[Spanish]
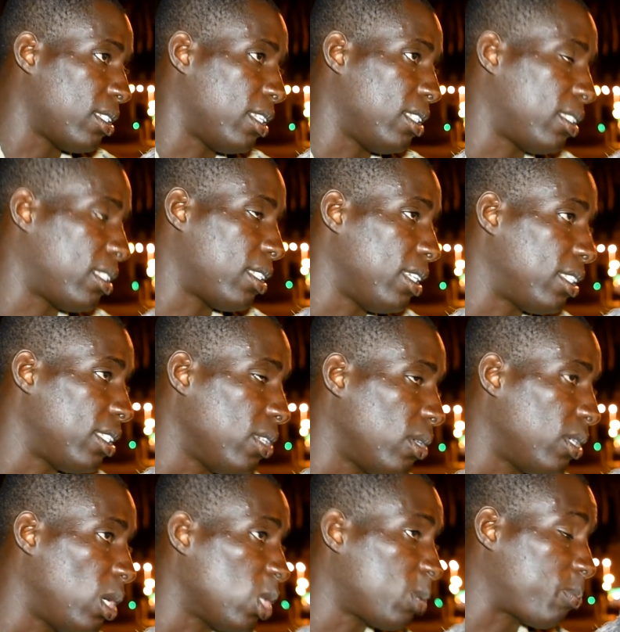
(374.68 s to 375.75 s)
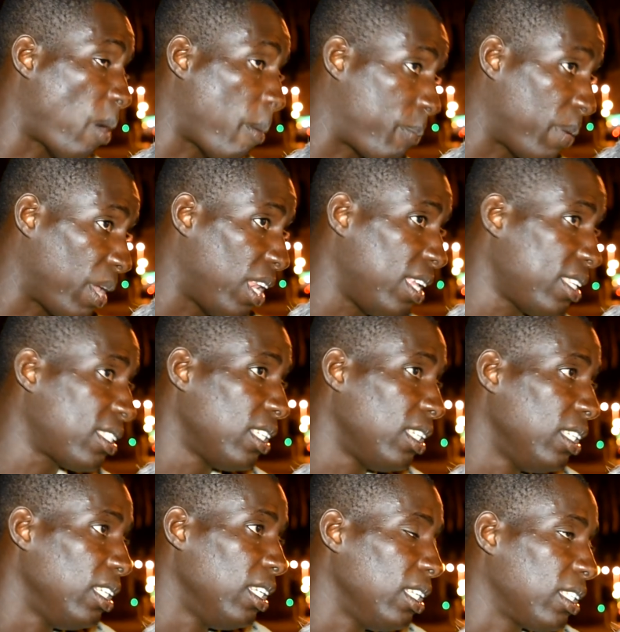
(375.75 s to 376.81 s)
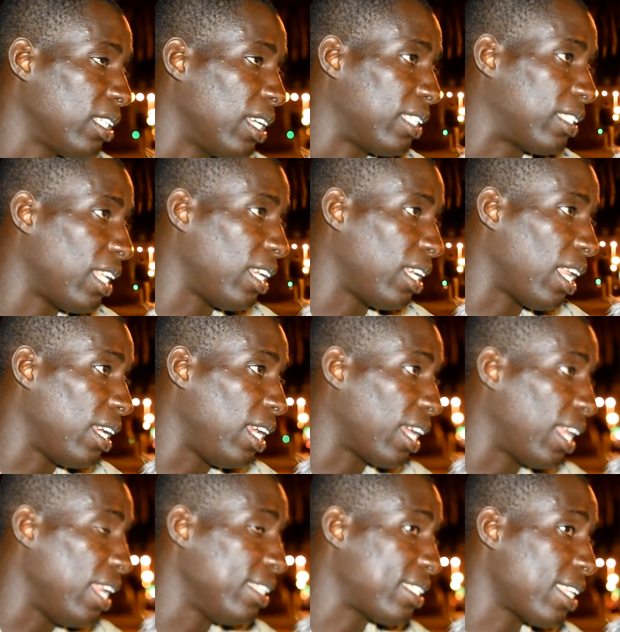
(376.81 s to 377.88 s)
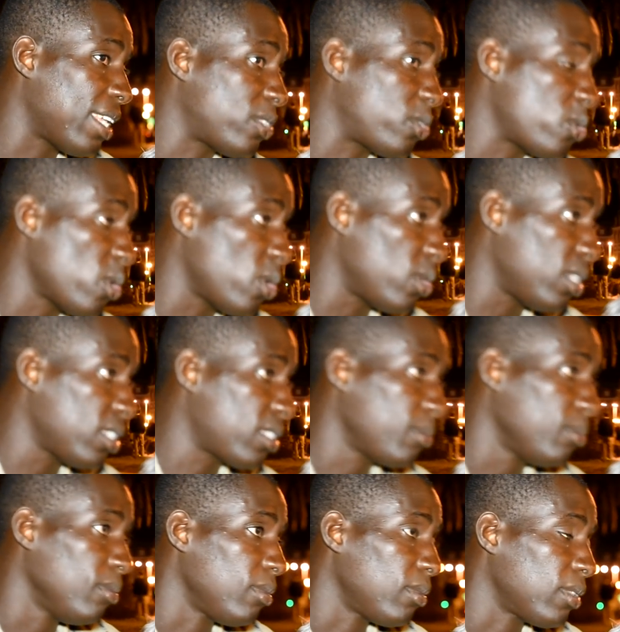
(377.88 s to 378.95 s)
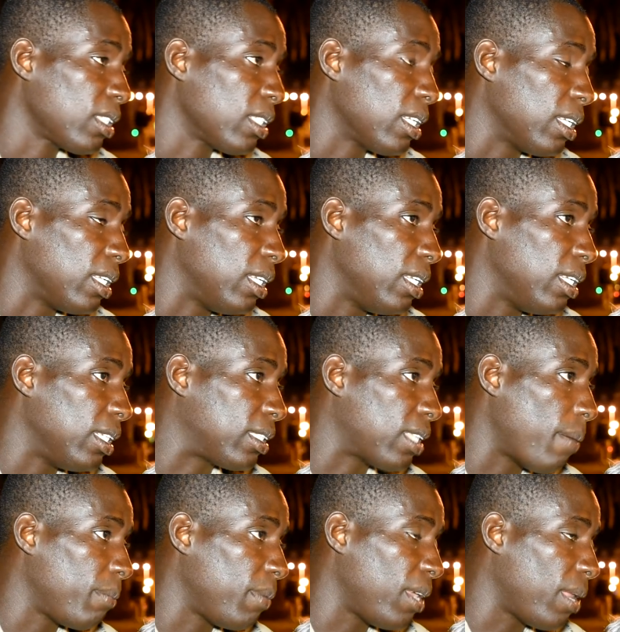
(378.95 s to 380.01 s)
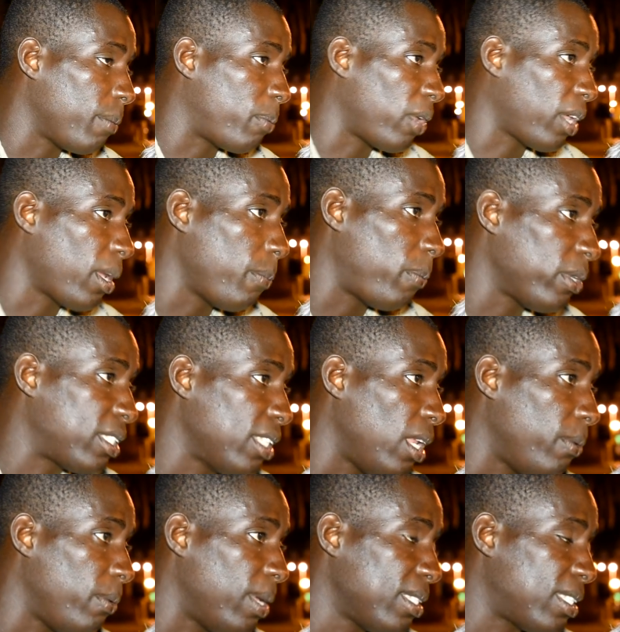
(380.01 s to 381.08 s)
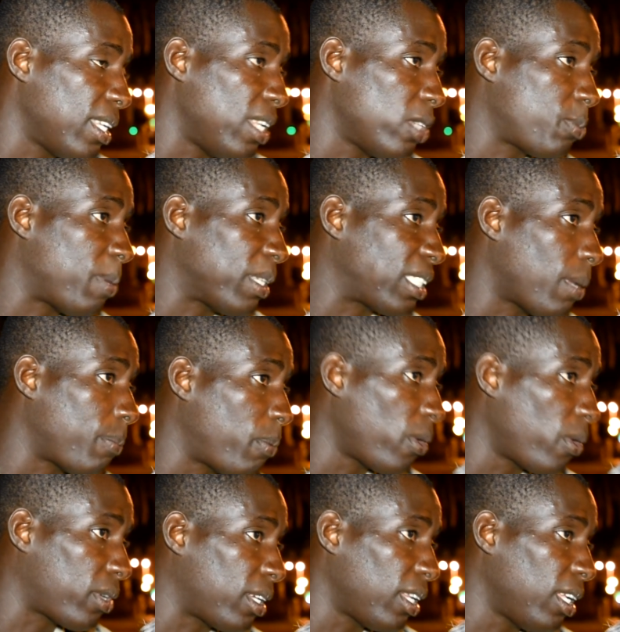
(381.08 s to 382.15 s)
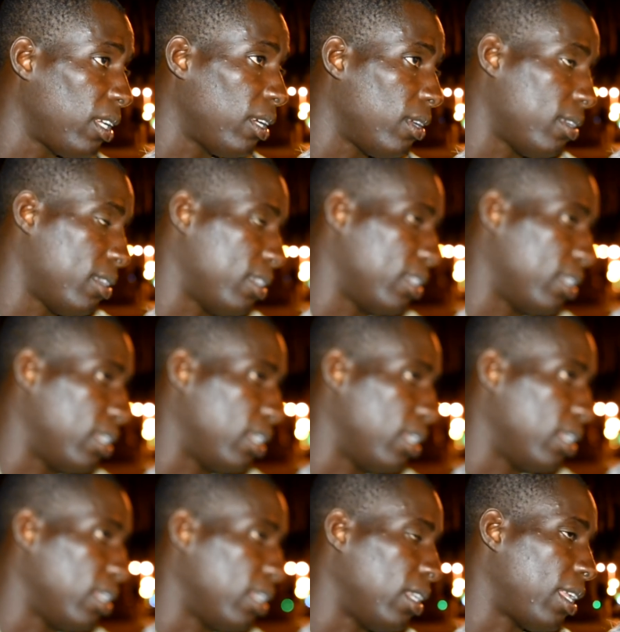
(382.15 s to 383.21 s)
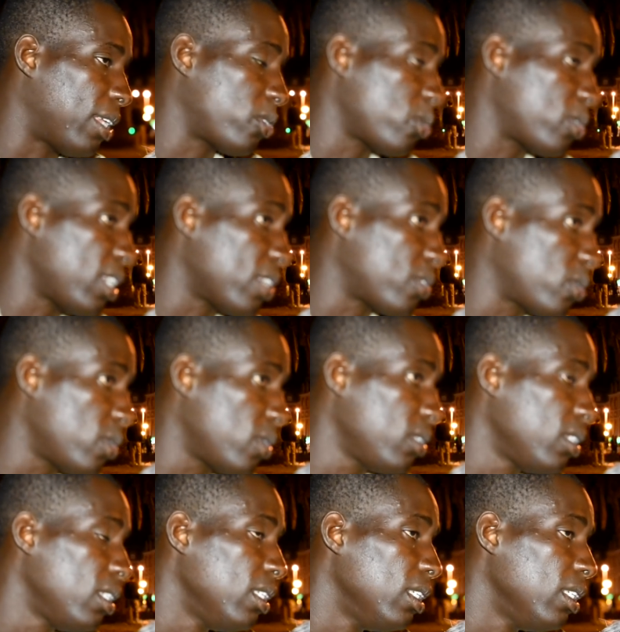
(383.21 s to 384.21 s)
en sentido de los papeles que tienen las legalizaciones y también, por ejemplo, si le vence los pasaportes, eh, la asociación